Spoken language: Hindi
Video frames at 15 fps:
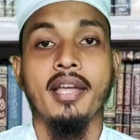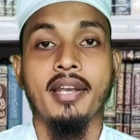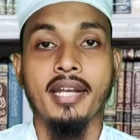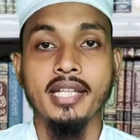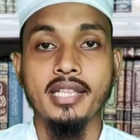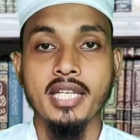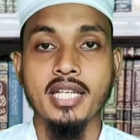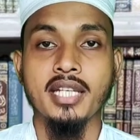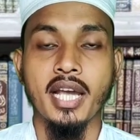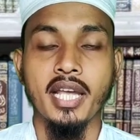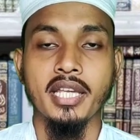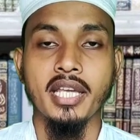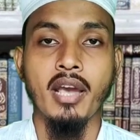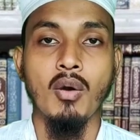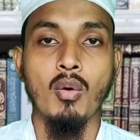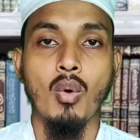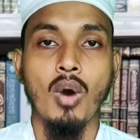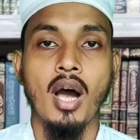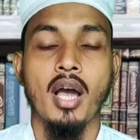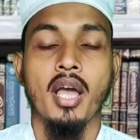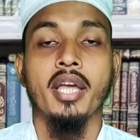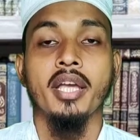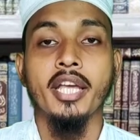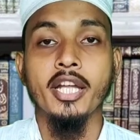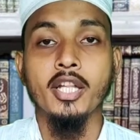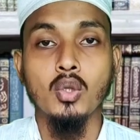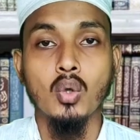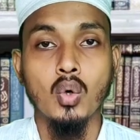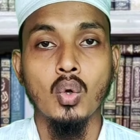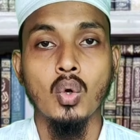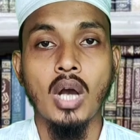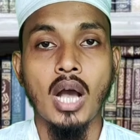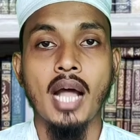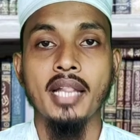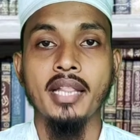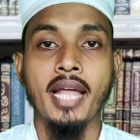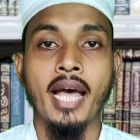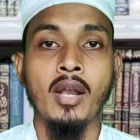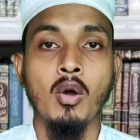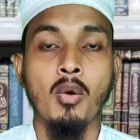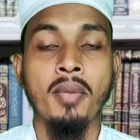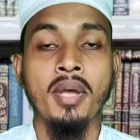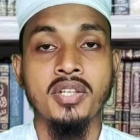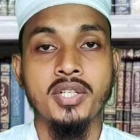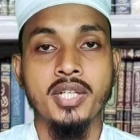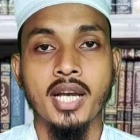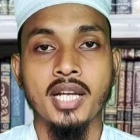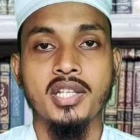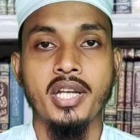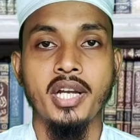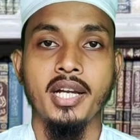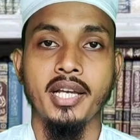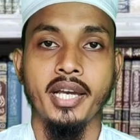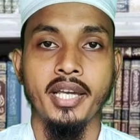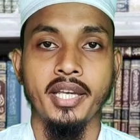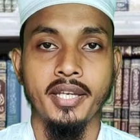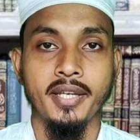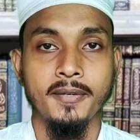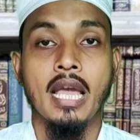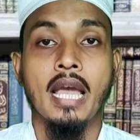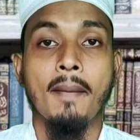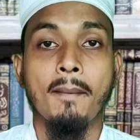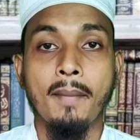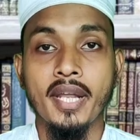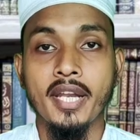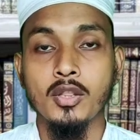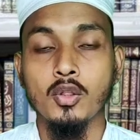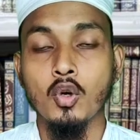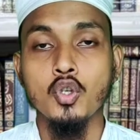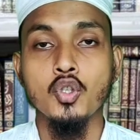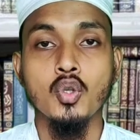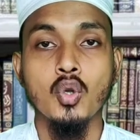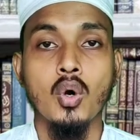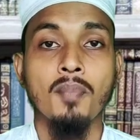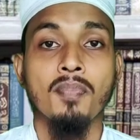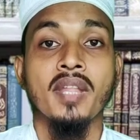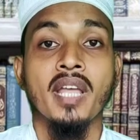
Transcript: नतीजा ये हुआ कि दोनों खानदानों में जंग छिड़ गई मेरे दोस्तों